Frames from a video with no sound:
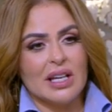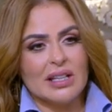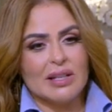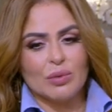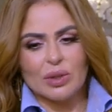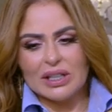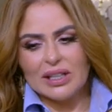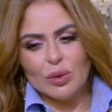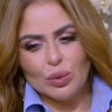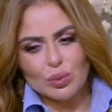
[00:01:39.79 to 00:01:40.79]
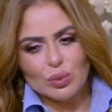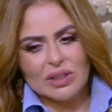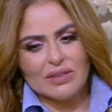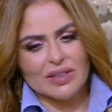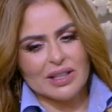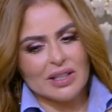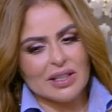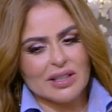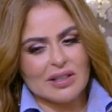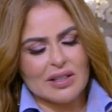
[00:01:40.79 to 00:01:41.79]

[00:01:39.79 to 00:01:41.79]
ان المخرجين يحطوكي في